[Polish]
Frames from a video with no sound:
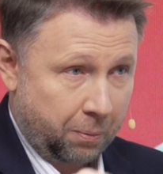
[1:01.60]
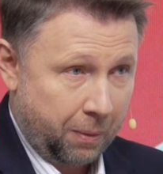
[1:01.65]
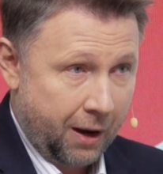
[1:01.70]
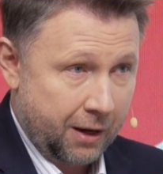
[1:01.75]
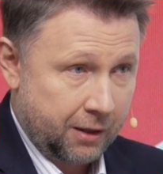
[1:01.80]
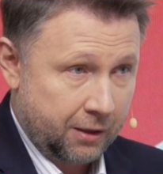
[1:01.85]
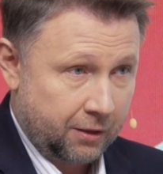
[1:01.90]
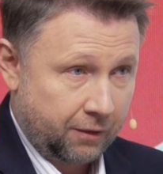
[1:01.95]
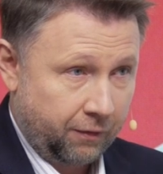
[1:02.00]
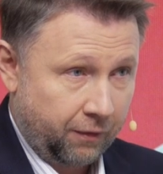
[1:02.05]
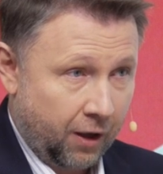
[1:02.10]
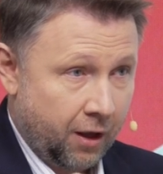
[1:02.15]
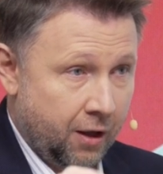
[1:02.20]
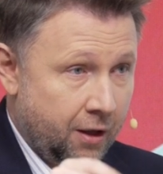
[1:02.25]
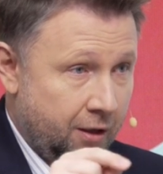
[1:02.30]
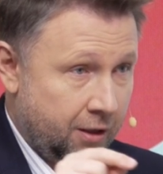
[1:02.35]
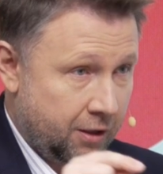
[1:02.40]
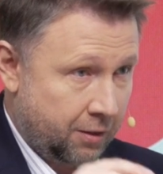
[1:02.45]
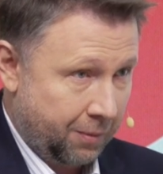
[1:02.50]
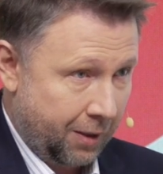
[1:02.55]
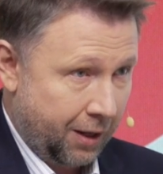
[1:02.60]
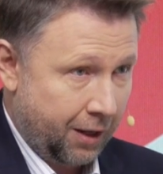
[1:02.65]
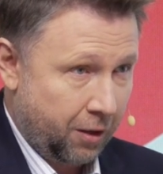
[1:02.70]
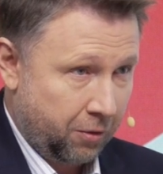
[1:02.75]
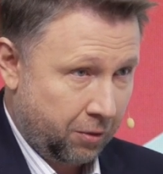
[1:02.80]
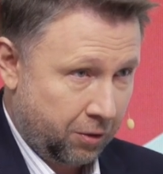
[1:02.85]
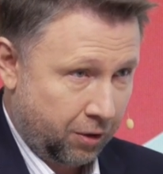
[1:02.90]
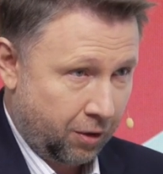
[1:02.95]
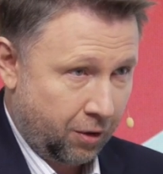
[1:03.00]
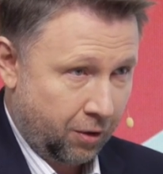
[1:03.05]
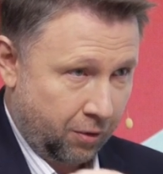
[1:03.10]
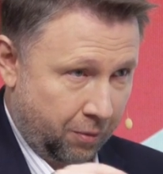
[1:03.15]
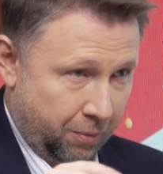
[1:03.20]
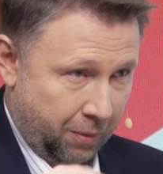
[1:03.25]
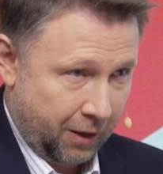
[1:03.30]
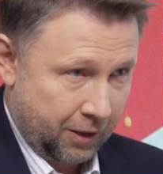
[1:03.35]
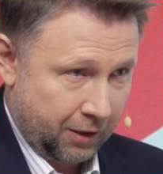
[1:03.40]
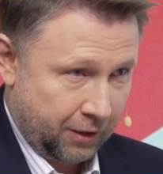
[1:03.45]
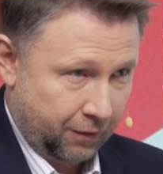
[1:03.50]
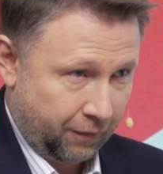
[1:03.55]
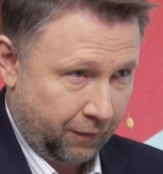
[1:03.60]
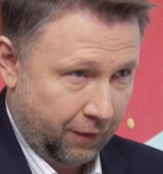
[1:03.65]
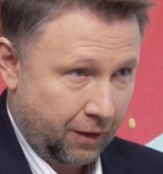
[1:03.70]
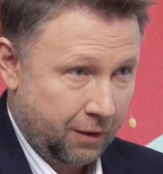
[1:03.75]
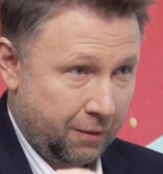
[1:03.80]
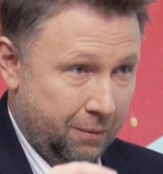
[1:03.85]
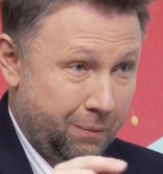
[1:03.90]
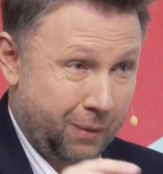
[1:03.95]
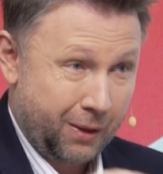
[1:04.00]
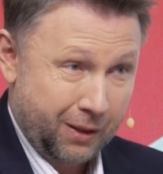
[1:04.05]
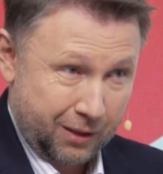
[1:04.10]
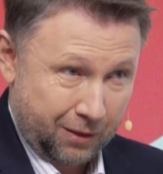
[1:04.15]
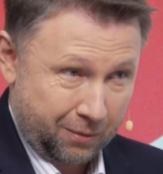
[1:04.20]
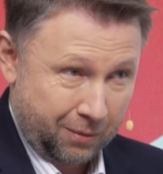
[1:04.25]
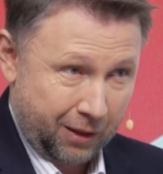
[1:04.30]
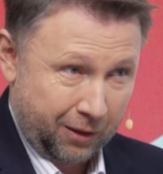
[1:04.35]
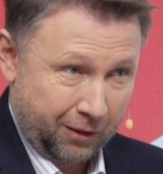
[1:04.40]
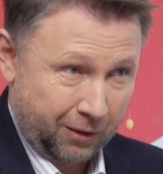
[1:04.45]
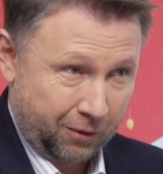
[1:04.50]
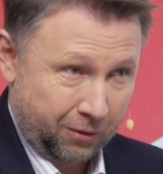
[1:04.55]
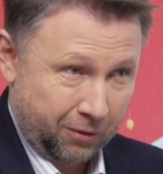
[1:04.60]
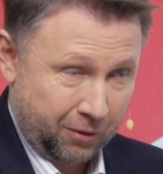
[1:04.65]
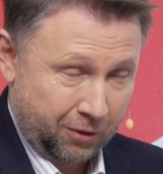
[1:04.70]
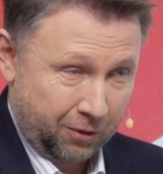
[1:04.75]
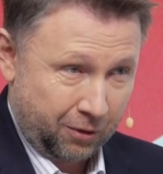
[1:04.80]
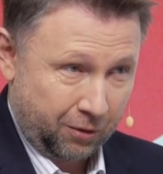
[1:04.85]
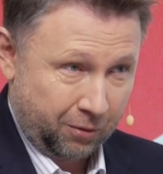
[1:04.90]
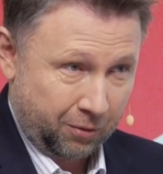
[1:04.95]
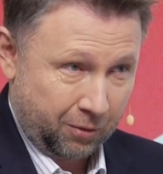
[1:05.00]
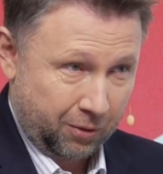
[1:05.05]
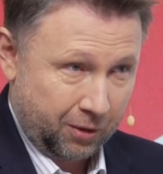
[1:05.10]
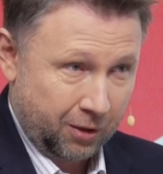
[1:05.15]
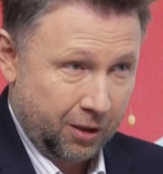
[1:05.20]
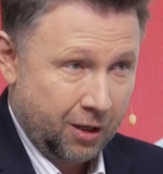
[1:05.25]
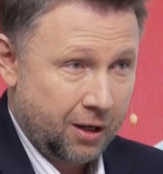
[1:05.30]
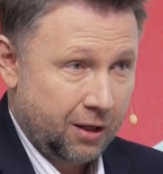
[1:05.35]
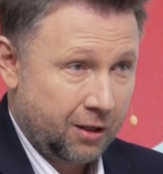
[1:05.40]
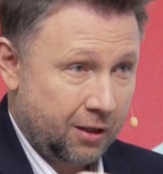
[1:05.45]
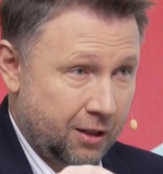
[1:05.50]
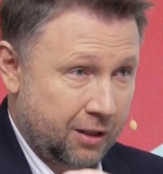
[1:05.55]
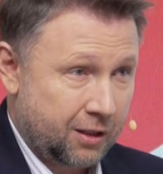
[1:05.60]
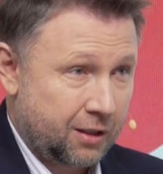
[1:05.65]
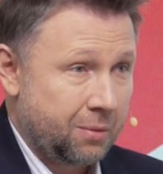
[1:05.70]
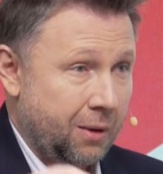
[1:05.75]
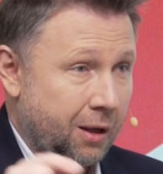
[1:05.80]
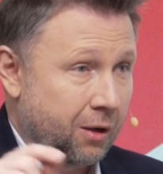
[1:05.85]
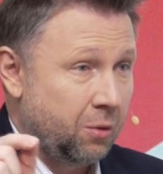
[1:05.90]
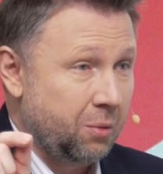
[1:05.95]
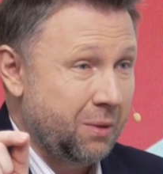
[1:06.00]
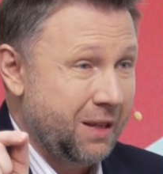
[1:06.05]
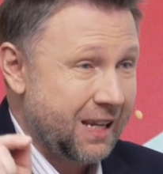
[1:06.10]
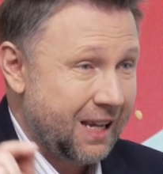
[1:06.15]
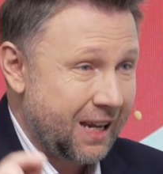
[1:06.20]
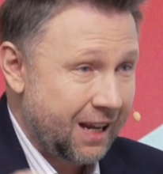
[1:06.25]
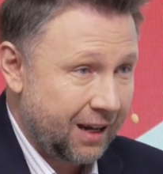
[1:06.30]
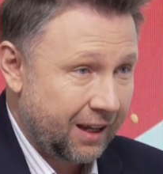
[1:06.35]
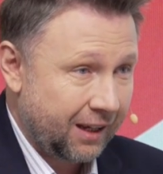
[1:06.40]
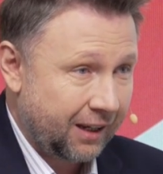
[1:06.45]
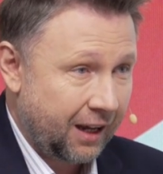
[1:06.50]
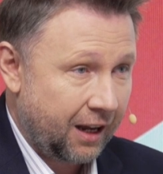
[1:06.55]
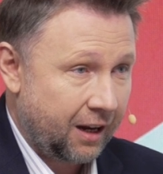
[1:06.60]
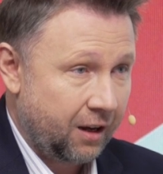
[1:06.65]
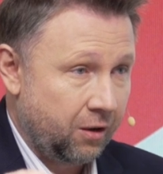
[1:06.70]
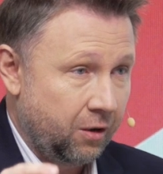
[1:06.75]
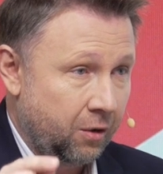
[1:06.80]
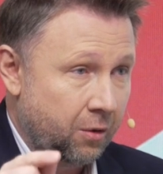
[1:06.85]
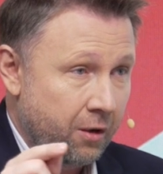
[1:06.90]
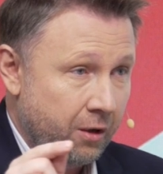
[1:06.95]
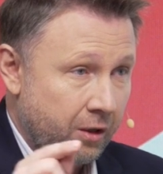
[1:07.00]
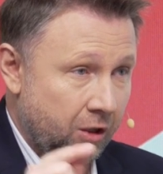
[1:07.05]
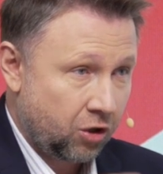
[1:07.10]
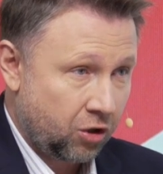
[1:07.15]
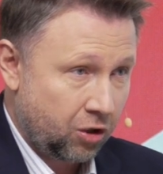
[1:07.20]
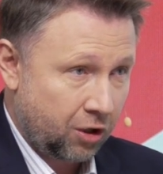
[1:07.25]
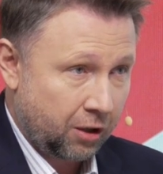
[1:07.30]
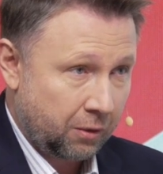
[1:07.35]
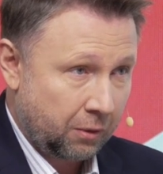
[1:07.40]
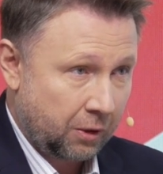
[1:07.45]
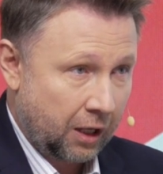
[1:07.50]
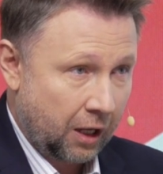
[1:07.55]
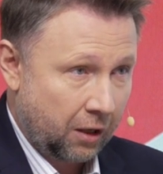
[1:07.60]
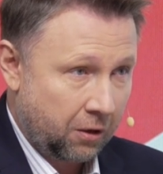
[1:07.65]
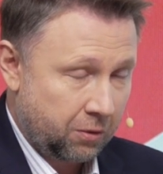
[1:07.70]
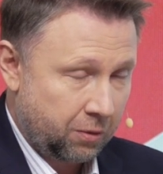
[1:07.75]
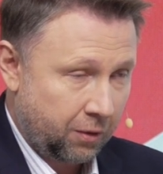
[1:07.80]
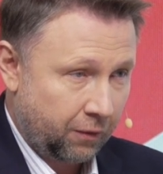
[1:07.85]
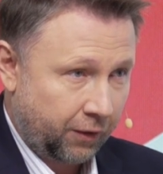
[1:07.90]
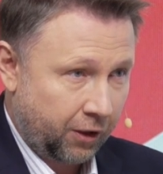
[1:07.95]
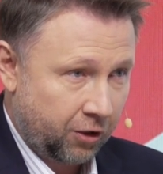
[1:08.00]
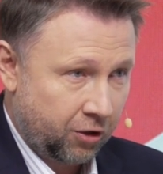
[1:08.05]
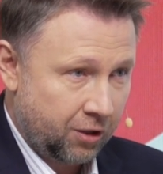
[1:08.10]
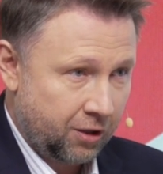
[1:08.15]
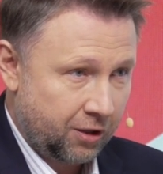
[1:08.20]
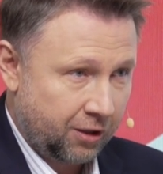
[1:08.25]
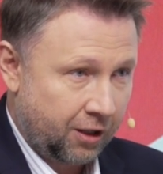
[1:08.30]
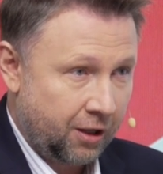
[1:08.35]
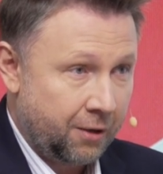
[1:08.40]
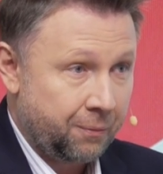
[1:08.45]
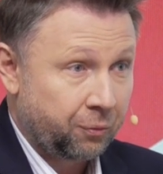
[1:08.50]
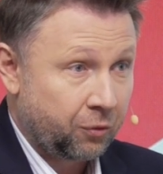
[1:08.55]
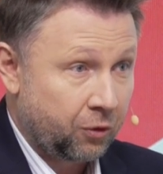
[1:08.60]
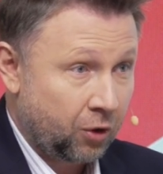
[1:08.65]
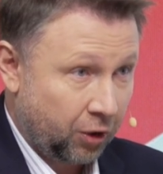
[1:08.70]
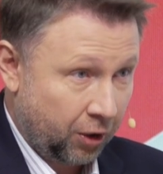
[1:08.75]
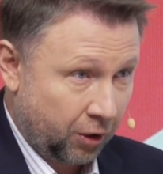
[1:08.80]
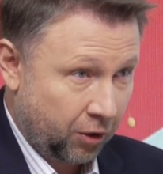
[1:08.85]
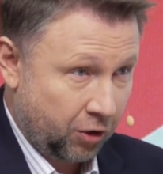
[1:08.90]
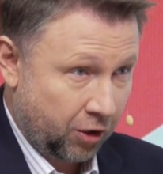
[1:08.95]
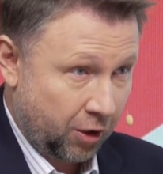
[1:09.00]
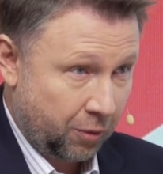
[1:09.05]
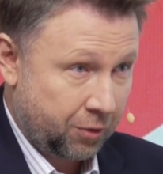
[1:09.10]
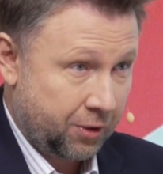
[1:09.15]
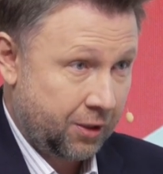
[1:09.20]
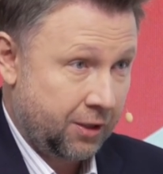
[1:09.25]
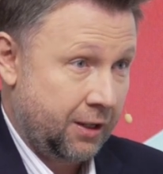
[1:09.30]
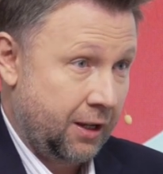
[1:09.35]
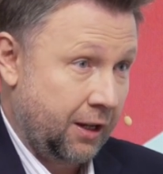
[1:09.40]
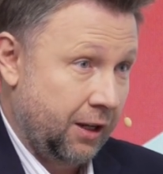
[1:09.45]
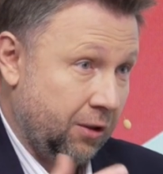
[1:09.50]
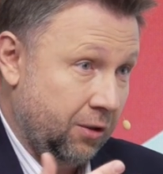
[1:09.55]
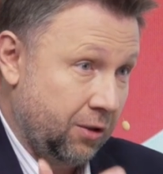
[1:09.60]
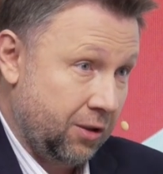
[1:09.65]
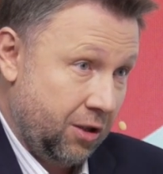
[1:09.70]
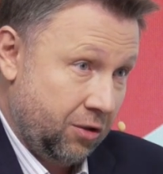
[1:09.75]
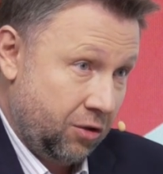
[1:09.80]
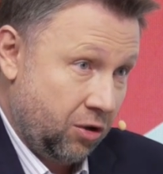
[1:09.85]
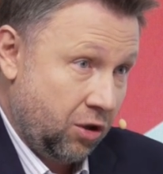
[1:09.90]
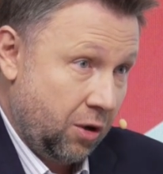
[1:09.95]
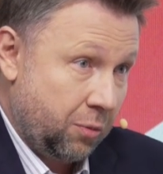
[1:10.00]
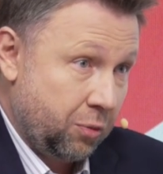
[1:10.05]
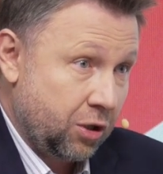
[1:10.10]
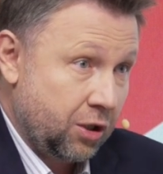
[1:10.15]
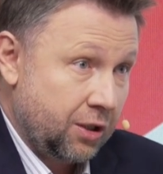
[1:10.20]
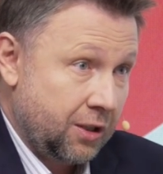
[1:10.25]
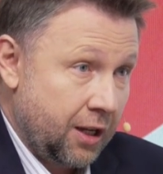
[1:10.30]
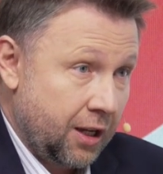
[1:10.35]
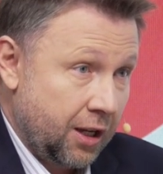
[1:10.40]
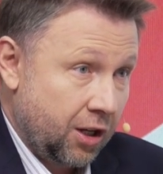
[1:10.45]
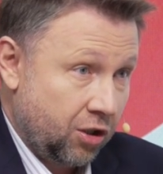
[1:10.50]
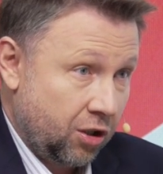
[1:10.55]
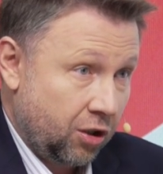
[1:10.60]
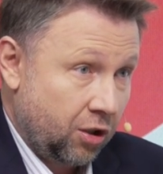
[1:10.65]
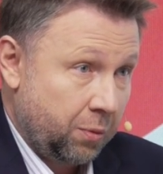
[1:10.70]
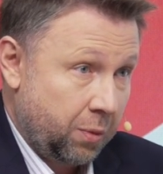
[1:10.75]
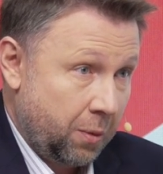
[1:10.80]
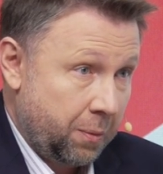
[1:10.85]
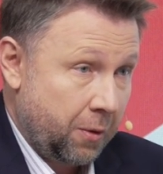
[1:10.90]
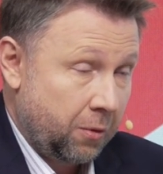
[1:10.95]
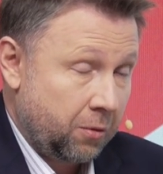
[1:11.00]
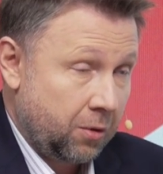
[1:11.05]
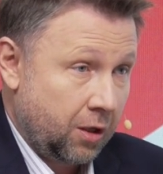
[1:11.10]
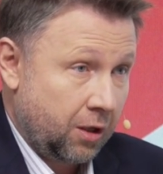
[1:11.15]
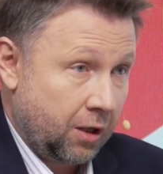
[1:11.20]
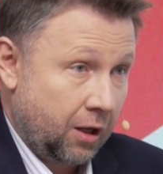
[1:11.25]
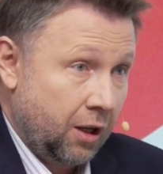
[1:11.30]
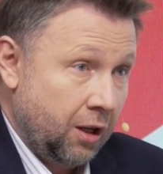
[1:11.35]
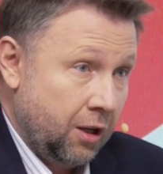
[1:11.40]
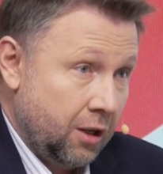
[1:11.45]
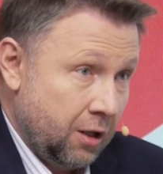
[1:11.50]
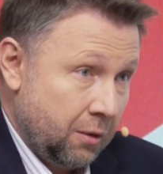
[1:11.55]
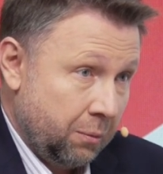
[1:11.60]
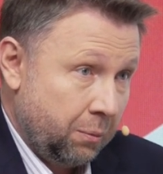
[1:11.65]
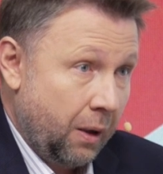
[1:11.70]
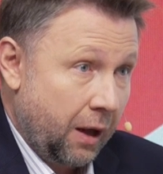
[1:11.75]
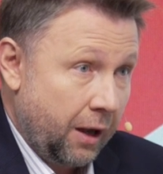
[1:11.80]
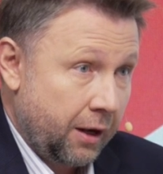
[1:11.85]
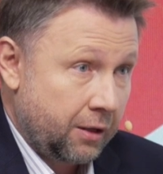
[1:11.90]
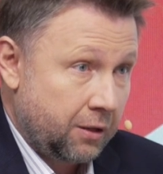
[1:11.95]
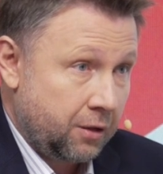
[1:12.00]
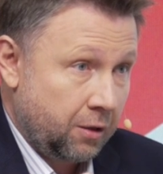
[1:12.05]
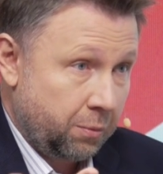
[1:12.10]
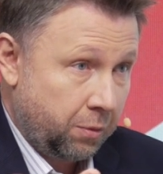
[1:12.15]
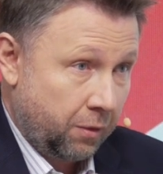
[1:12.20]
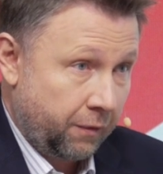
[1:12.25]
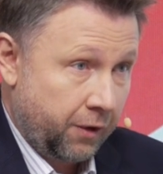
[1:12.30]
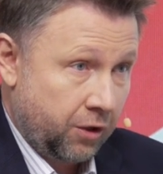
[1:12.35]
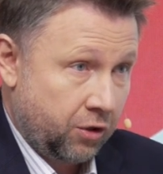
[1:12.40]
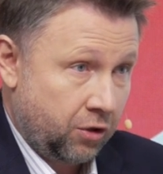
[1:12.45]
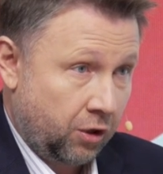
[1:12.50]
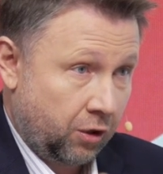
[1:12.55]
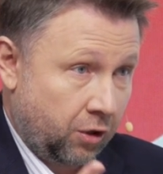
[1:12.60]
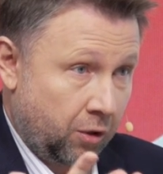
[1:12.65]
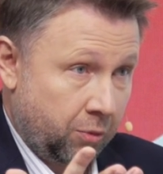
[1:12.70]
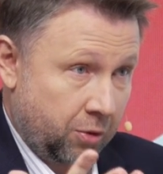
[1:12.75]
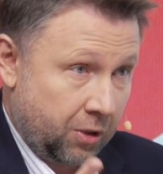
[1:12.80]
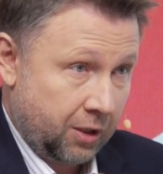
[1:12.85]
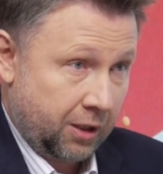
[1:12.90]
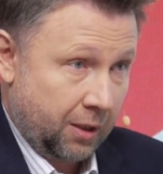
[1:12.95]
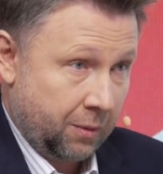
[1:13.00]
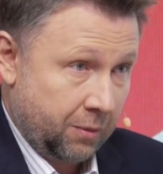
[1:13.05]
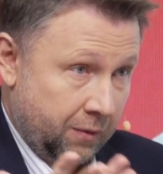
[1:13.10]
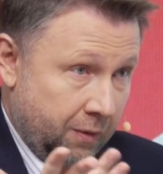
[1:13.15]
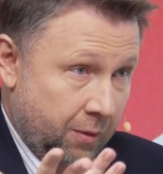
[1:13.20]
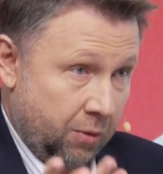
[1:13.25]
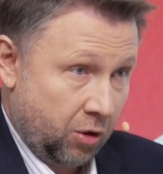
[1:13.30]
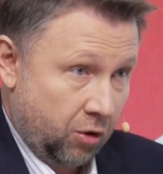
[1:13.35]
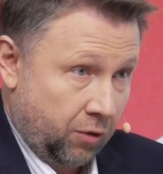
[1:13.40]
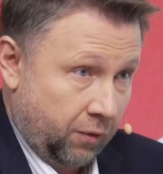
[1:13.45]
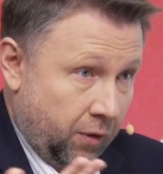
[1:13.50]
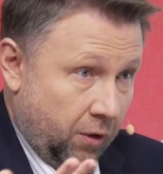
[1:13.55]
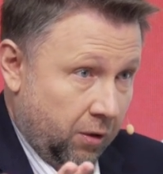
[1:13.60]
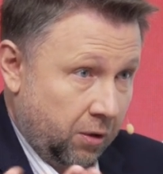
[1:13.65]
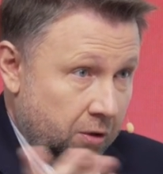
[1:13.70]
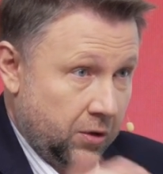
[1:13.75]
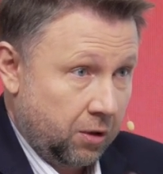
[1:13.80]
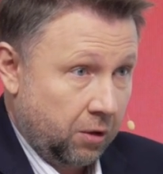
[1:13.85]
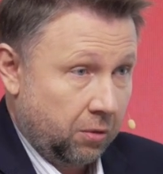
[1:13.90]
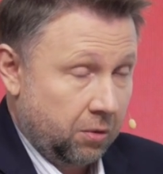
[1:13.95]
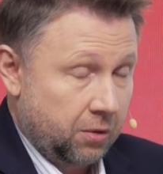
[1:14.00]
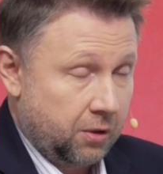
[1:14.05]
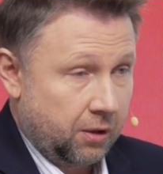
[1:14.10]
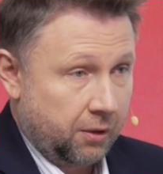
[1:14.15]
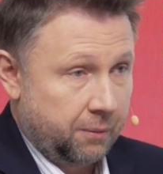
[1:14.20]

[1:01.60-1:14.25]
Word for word: państwa. Zmiana ustroju państwa bez zmiany konstytucji jest zmianą nielegalną. Jeżeli Jarosław Kaczyński do tego się przyznaje, to znaczy, że przyznaje się do popełnienia bardzo poważnego przestępstwa przeciwko konstytucji.